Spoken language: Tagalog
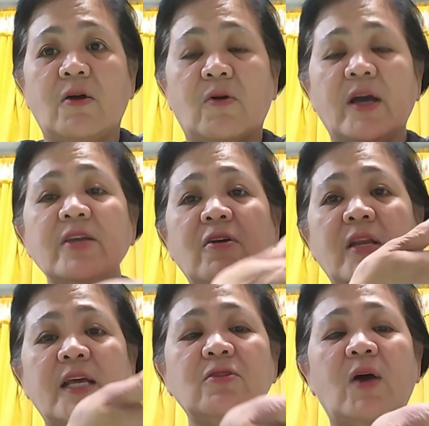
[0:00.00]
O
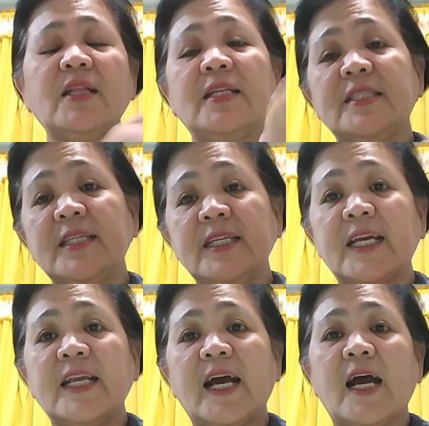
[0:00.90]
ngayon, eto, at least
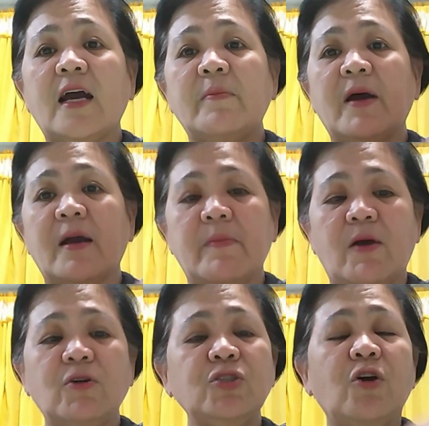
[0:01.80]
hindi ka
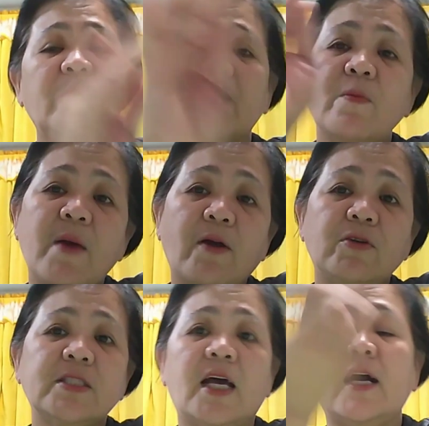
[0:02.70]
nakakabakaba. Although, meron pa
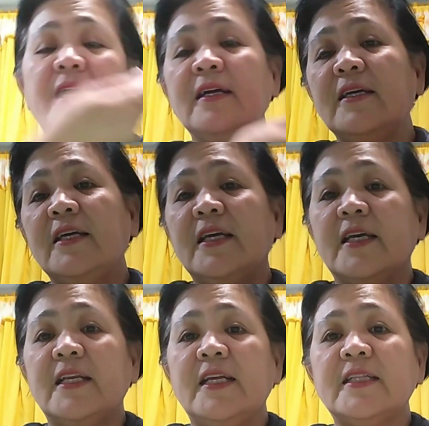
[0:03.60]
ako isang
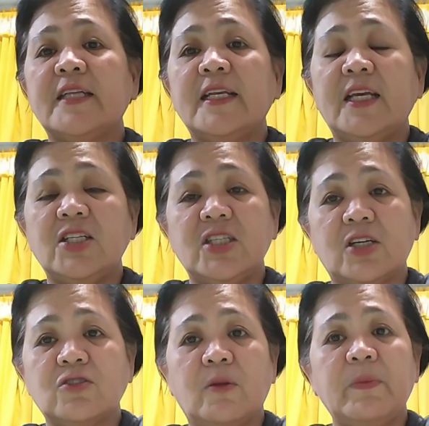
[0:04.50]
iniintay na
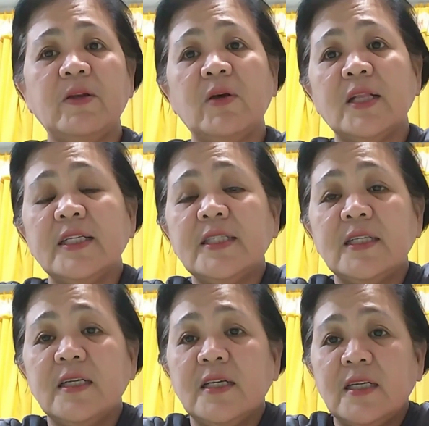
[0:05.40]
injection, pero at least
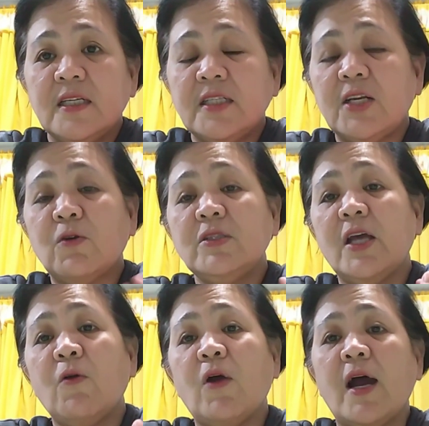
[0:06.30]
hindi ko hindi
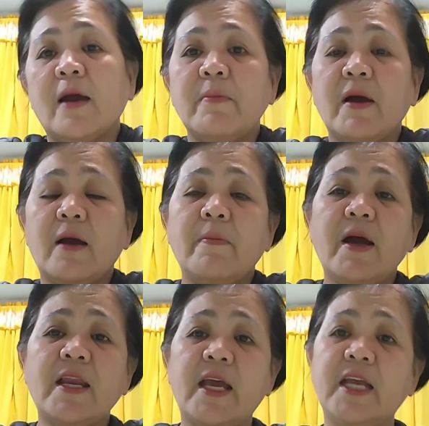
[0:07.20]
ako
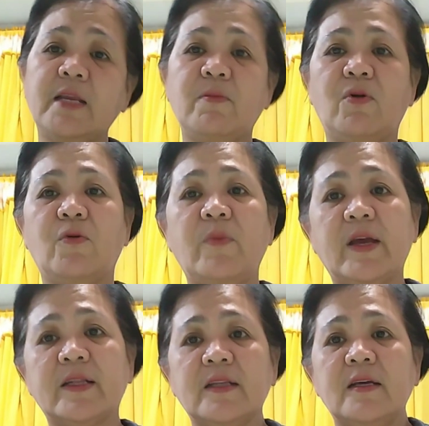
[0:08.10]
kakabakaba na any
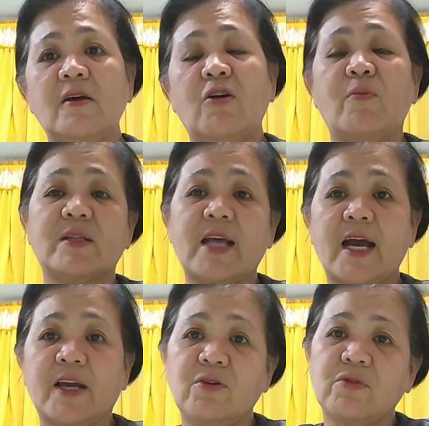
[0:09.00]
moment
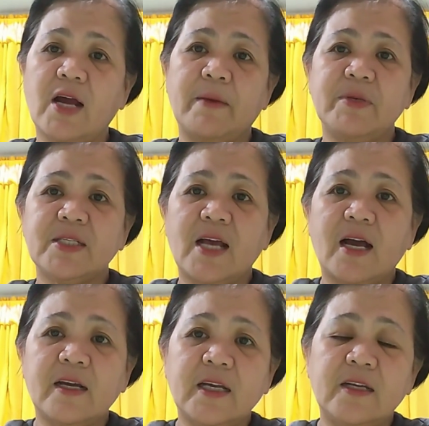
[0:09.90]
umatake yung rabies
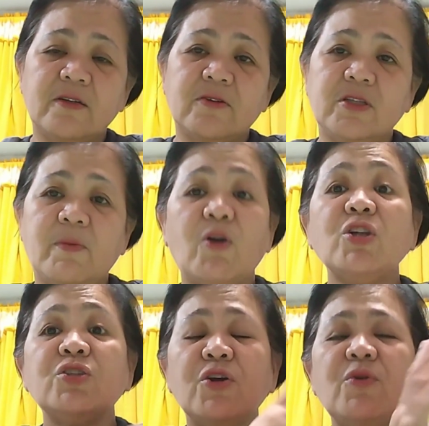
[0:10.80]
sa akin. O di ba?
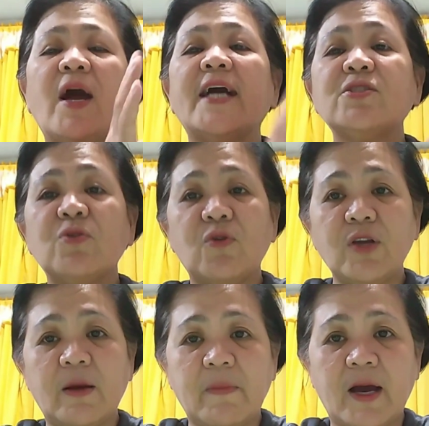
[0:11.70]
Although yung aso ko
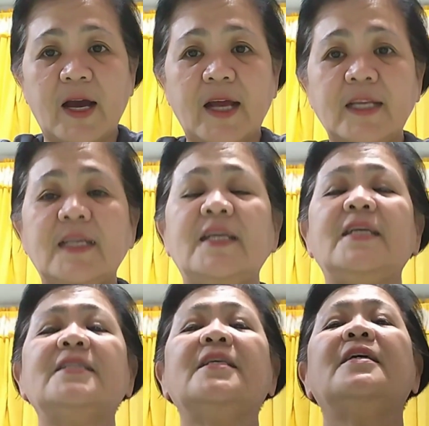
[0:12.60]
naman
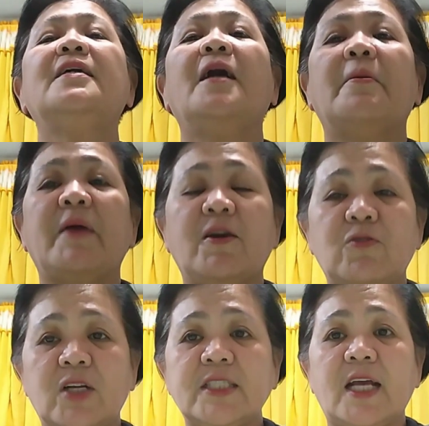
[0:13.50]
is
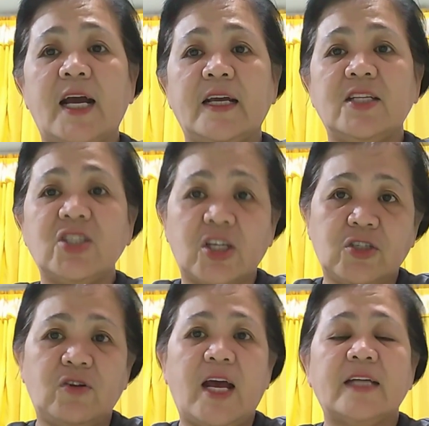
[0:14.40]
mayroon na siyang
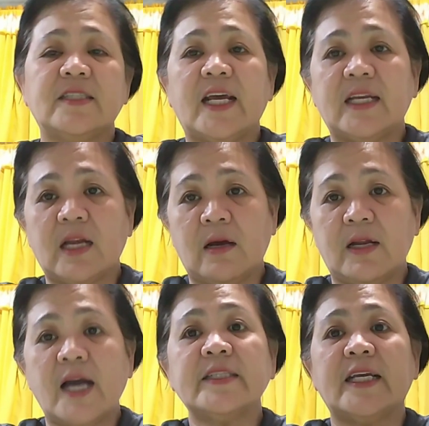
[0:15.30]
injection na
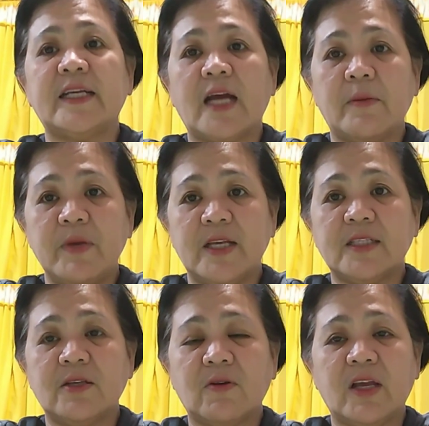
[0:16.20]

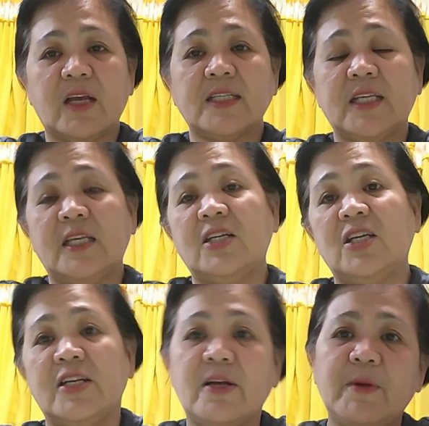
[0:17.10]
anti-rabies. anti okay? Kasi
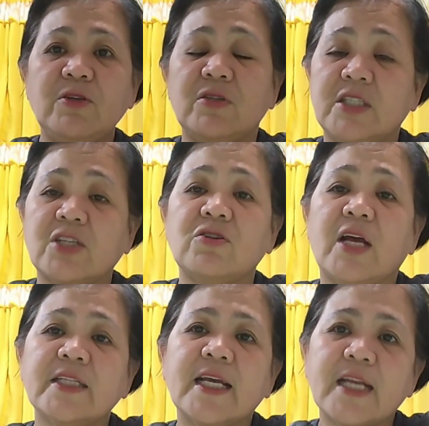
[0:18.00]
yearly naman yung injection
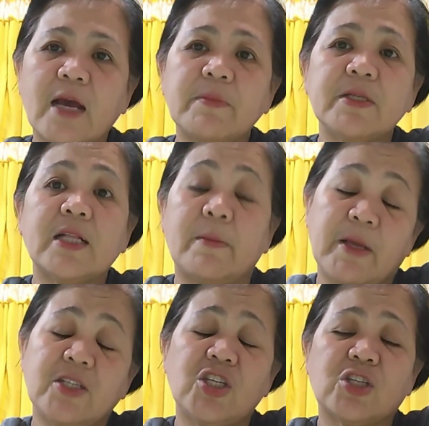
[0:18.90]
na anti-rabies,
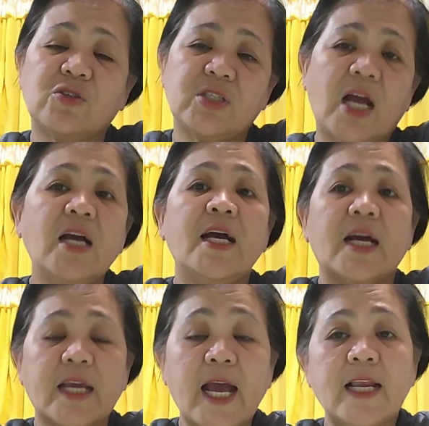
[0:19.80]
may injection siya.
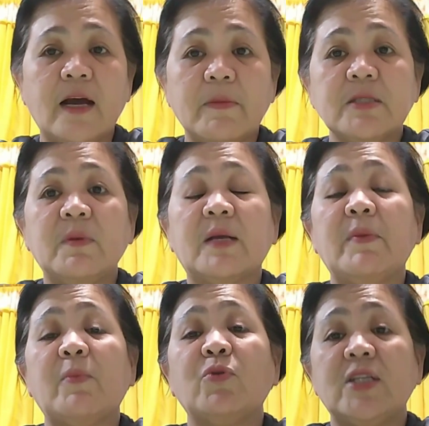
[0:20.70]
Kaya lang, mas mag
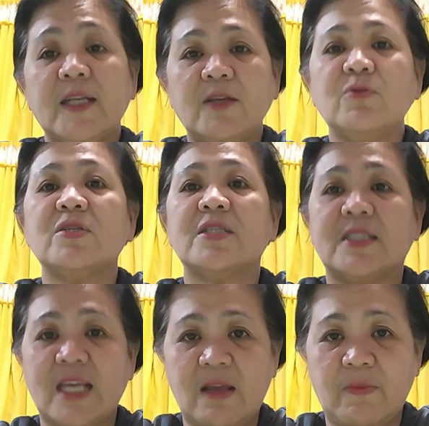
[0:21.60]
mabuti na yung
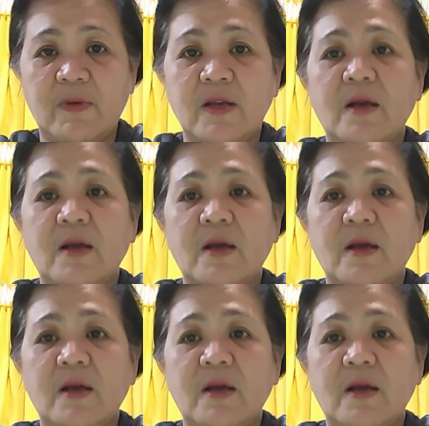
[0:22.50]
safe.